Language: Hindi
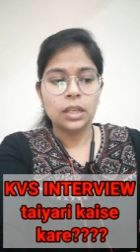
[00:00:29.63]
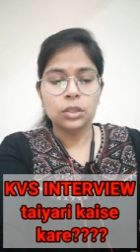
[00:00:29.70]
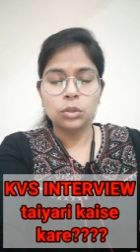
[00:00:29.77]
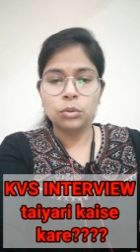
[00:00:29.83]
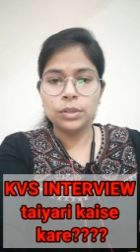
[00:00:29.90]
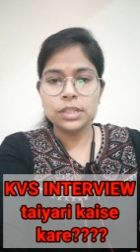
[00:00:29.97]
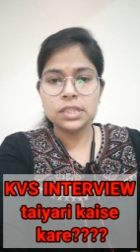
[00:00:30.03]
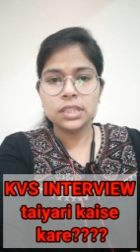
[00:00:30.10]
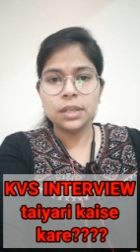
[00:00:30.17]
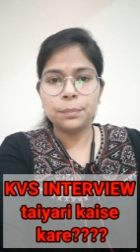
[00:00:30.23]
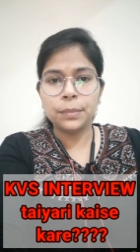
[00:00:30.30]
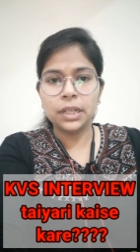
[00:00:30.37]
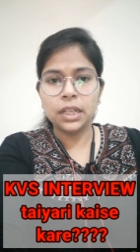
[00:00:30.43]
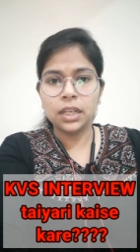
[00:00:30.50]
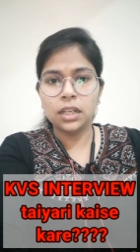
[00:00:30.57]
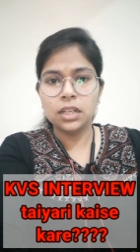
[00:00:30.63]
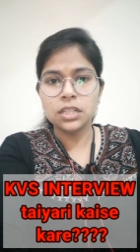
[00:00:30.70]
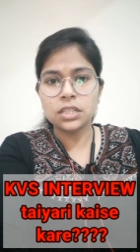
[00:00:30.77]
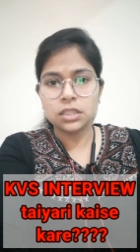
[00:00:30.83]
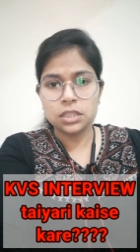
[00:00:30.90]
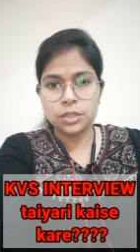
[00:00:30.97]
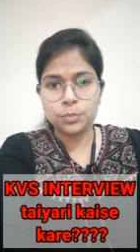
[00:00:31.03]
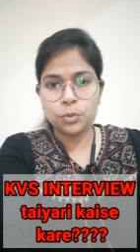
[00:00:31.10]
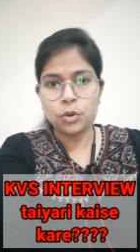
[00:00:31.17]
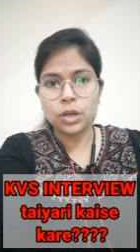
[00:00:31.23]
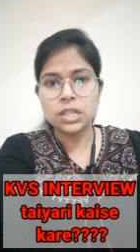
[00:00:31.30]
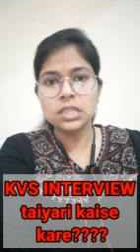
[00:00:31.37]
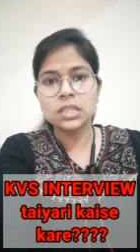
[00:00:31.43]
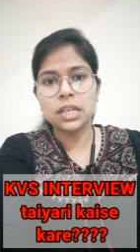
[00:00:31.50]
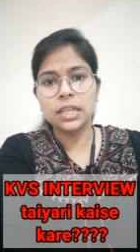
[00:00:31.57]
थोड़ी सी अपनी इंग्लिश
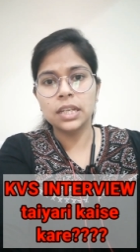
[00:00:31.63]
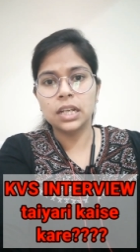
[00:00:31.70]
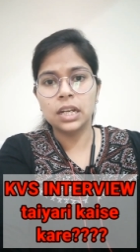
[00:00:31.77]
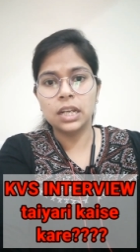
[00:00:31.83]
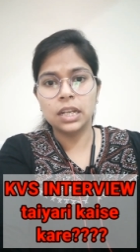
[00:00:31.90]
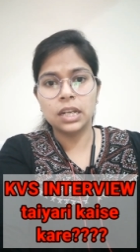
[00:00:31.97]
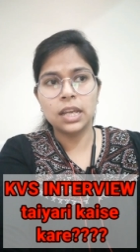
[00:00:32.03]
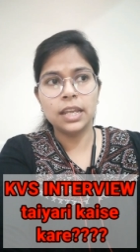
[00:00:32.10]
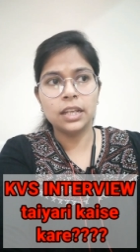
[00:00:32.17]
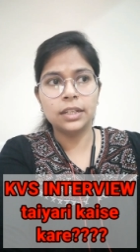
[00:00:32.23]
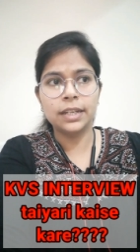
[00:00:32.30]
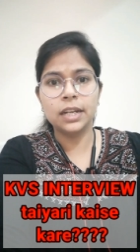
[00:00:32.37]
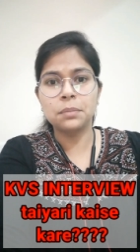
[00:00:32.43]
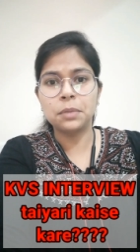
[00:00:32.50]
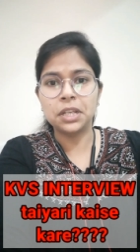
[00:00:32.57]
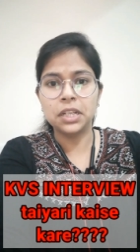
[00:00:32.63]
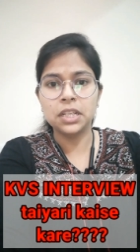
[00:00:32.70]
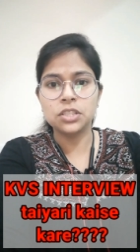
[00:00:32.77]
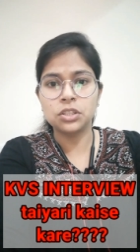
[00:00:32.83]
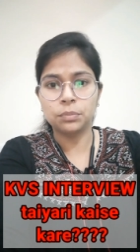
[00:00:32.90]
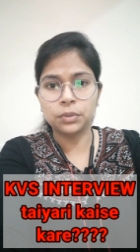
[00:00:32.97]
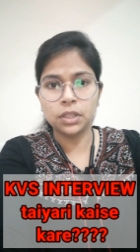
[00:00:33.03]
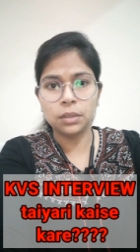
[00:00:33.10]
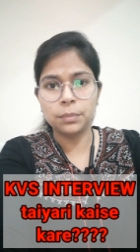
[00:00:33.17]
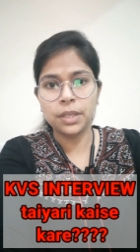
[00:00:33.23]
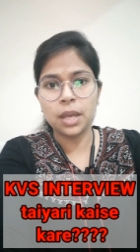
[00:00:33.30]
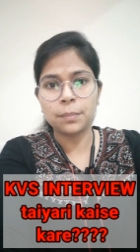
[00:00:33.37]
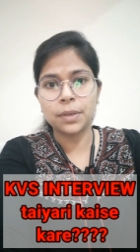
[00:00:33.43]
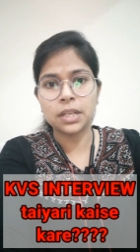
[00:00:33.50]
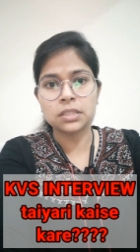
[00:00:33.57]
स्पोकन सही कर लेना एक डेढ़ महीने जब तक भी
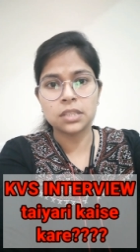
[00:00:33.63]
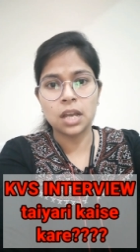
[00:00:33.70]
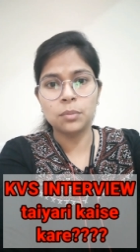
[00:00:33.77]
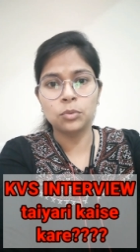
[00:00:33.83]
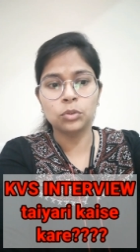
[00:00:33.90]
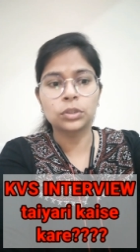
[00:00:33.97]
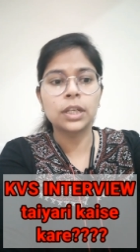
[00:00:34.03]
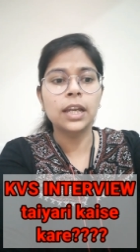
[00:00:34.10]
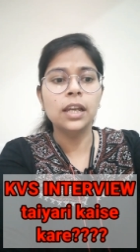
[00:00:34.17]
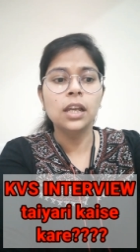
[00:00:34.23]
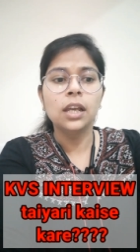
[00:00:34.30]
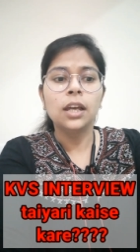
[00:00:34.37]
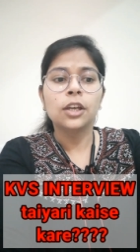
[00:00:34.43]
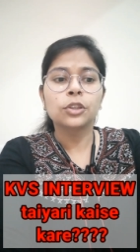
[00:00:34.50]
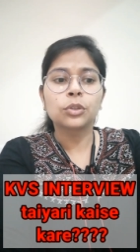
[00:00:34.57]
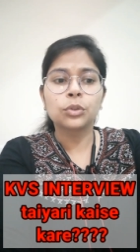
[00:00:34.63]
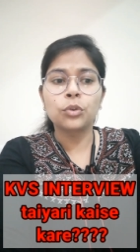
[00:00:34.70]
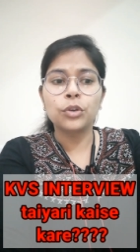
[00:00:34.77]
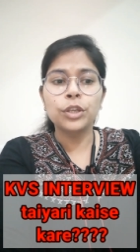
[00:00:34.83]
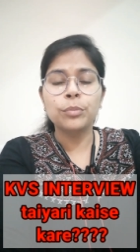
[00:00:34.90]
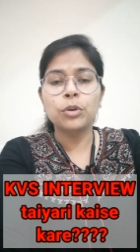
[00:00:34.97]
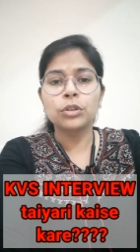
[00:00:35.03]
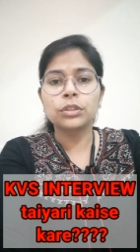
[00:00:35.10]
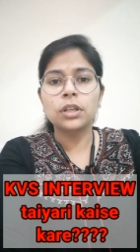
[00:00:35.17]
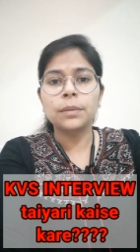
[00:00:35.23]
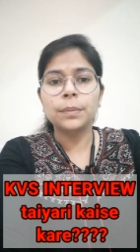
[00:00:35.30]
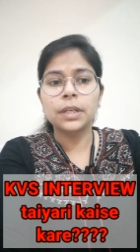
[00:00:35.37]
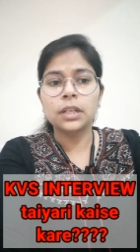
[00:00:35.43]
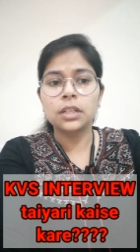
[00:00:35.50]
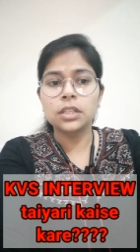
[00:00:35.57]
आपका एग्ज़ाम होता है तो थोड़ी बहुत आप
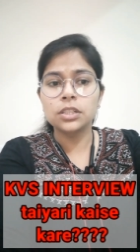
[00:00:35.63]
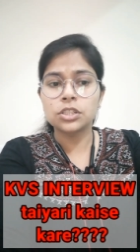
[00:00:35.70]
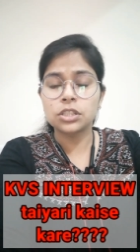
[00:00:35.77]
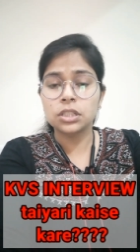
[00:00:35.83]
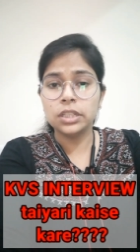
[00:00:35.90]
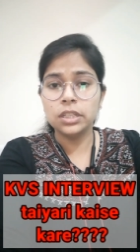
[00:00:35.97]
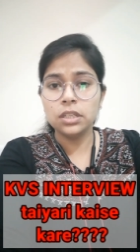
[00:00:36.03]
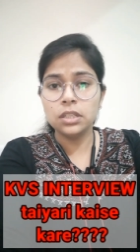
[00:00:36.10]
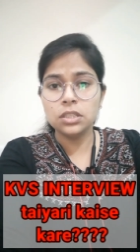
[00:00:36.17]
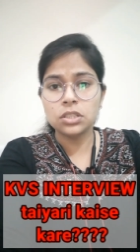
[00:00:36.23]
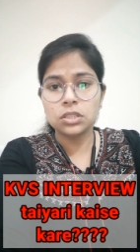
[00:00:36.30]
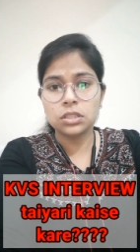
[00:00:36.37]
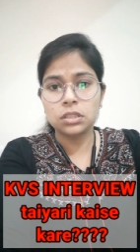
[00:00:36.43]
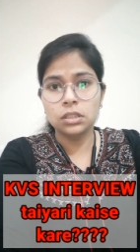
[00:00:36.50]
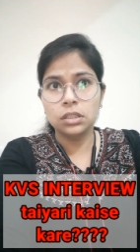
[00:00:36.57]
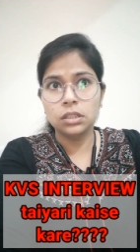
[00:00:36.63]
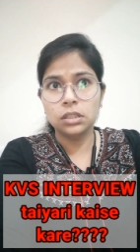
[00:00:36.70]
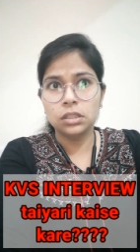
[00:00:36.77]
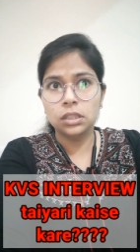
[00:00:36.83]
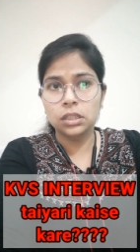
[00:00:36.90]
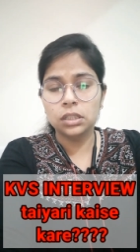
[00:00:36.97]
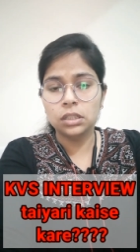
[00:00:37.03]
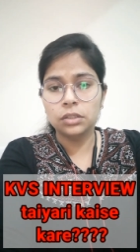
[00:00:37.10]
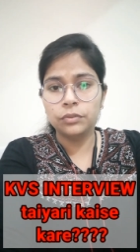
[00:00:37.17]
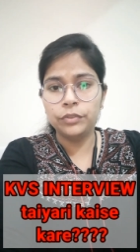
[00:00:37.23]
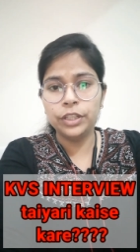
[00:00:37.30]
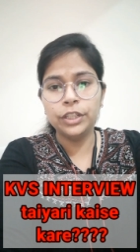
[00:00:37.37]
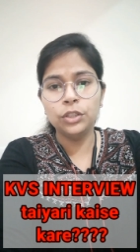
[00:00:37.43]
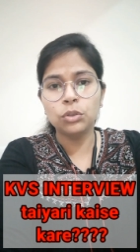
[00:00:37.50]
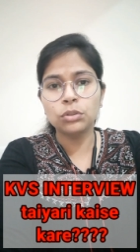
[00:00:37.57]
इंग्लिश की
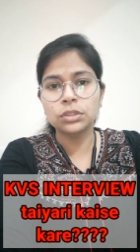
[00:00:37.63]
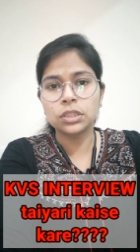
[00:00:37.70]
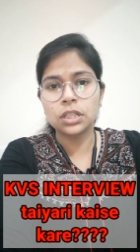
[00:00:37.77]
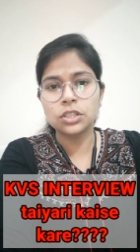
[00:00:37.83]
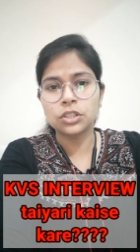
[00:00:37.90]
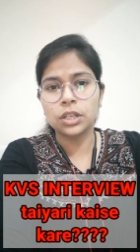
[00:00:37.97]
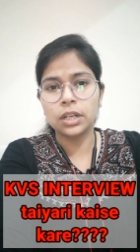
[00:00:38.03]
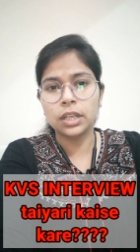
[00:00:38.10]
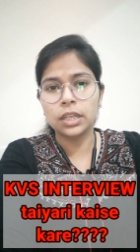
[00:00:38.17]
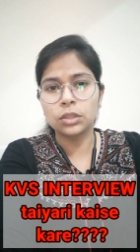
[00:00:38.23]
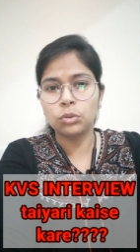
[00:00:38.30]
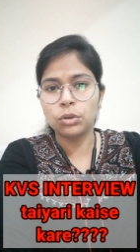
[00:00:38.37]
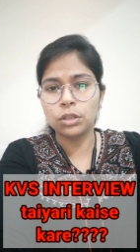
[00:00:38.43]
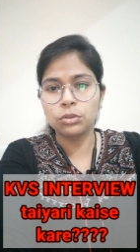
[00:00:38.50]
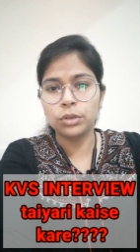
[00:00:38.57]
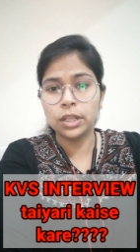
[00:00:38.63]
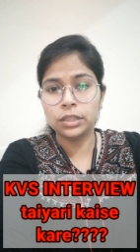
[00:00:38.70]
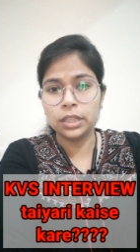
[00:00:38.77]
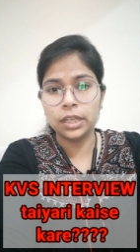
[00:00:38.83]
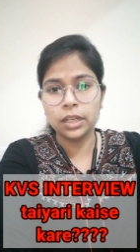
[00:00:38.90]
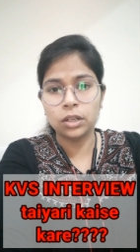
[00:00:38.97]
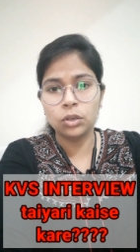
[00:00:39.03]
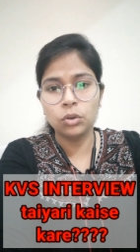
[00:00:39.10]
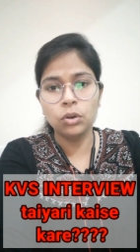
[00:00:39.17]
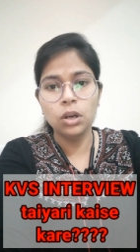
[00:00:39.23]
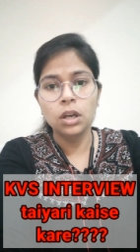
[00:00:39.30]
वीडियो सर्च करके थोड़ा थोड़ा देख लो